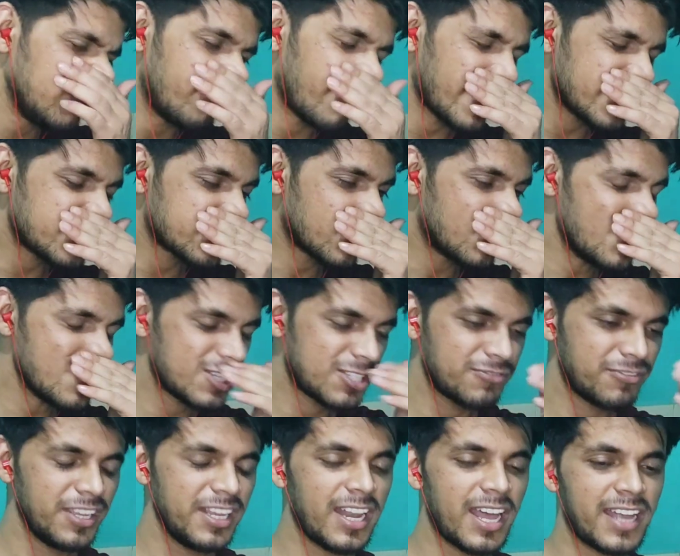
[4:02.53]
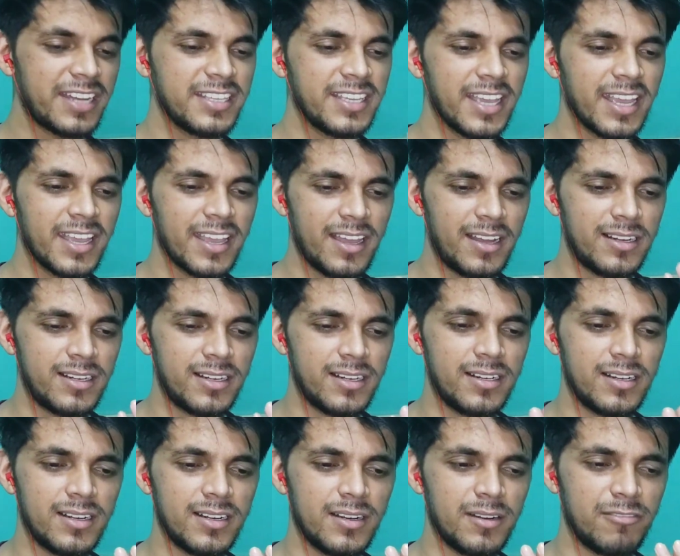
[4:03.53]
वेस्ट कोस्ट फील आ रही है
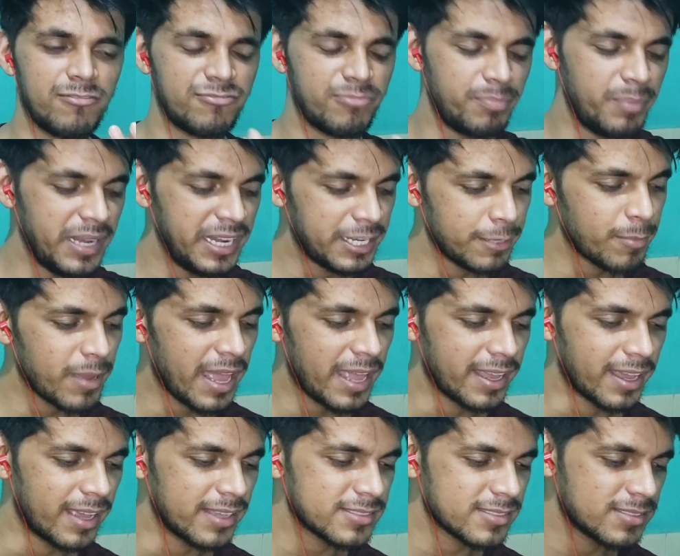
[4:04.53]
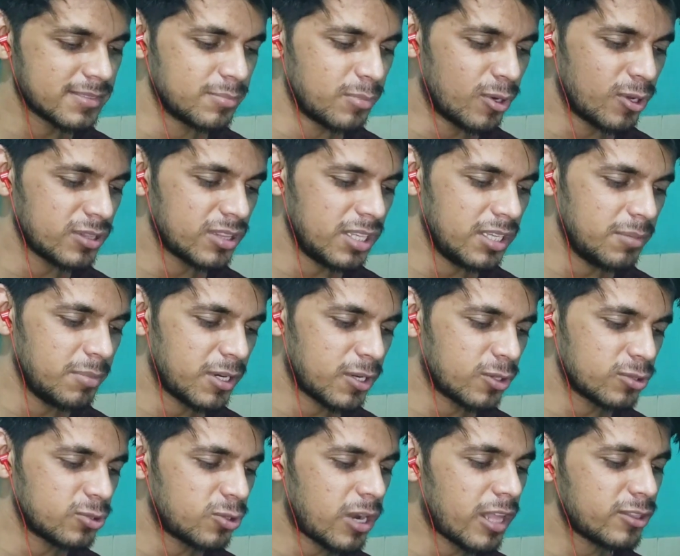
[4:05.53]
बीट में आई गेस बहुत ही मेरे
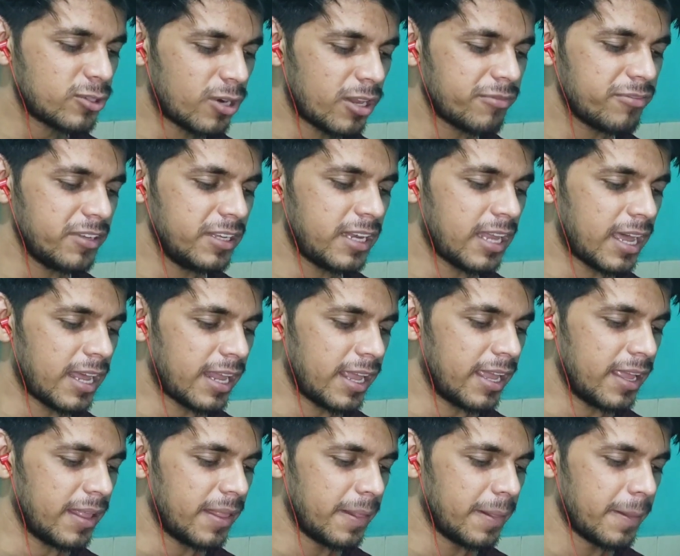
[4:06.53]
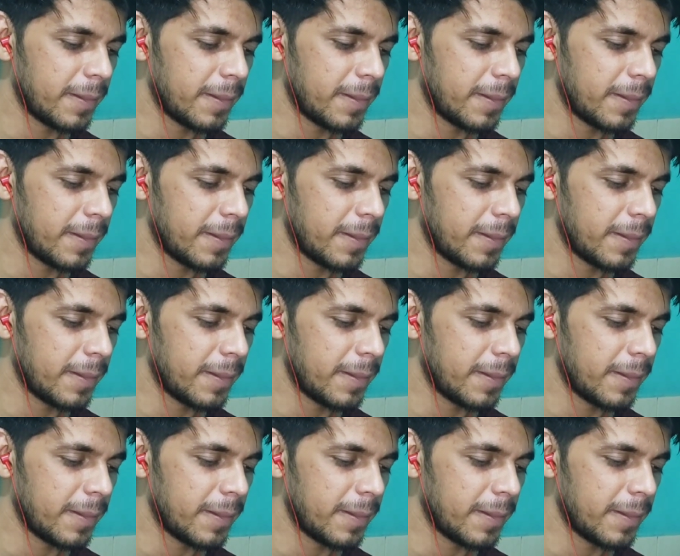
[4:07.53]
को थोड़ा थोड़ा फील आ रहा है